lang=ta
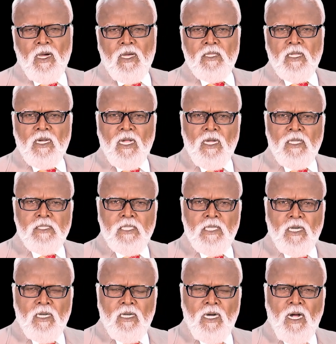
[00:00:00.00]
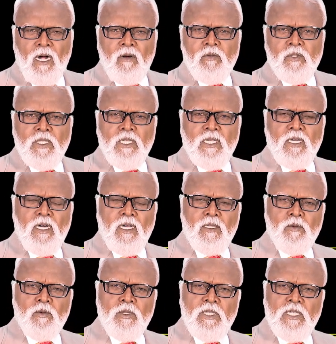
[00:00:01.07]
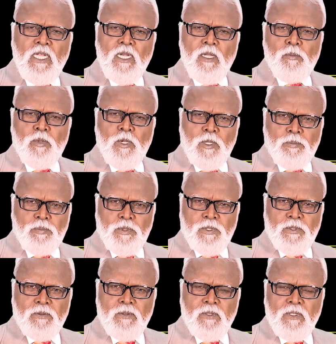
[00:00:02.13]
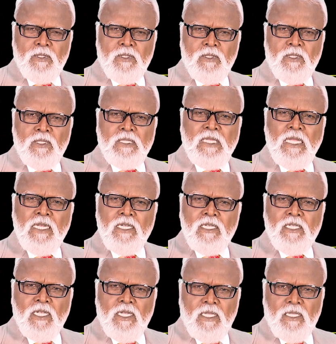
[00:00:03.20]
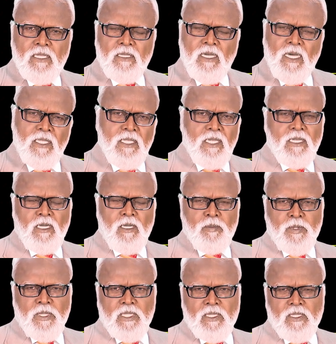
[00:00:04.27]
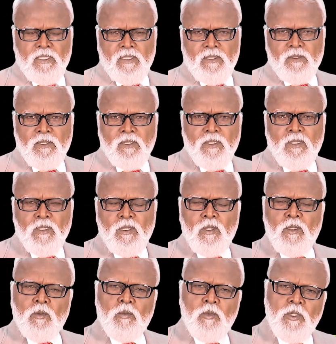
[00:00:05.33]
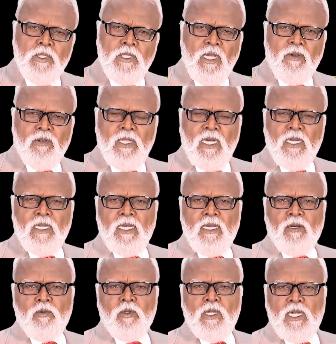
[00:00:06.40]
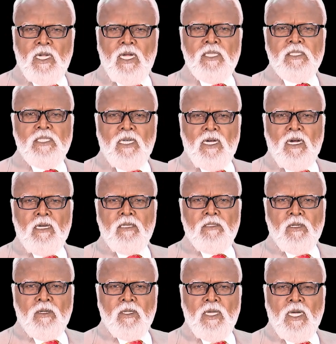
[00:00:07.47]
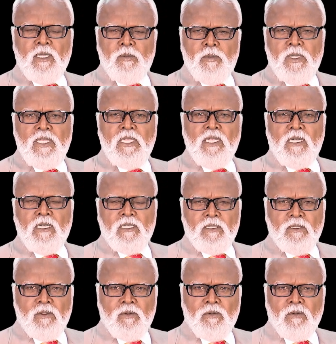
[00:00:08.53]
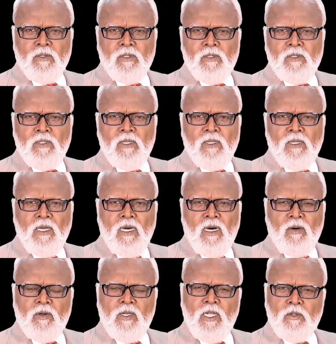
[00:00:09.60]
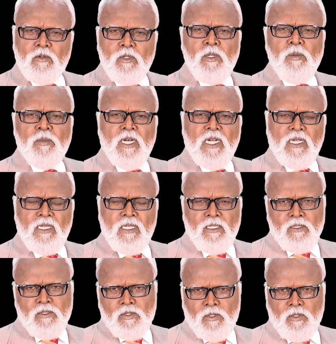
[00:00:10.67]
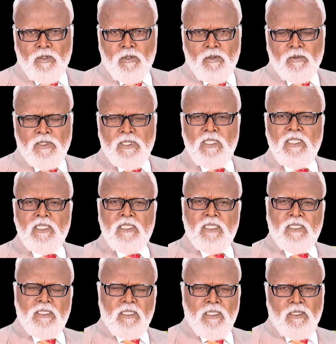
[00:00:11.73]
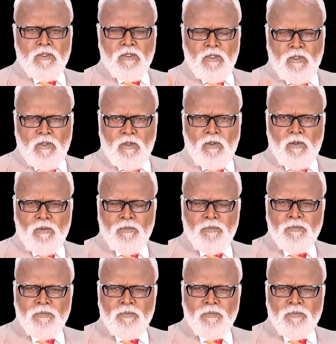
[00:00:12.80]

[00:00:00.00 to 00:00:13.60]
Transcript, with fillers: அந்த ராஜா ஆளுவதற்கான ஒரு நிலப்பரப்பு டெரிட்டரி அதை காண்பிக்கிறது மூன்றாவதாக ஒரு ராஜா ஆளுனோன்னா அங்கே மனிதர்கள் இருக்கணும் அவர்களை குடிமக்கள் என்று சொல்கிறோம் சிட்டிசன்ஸ் என்று சொல்கிறோம்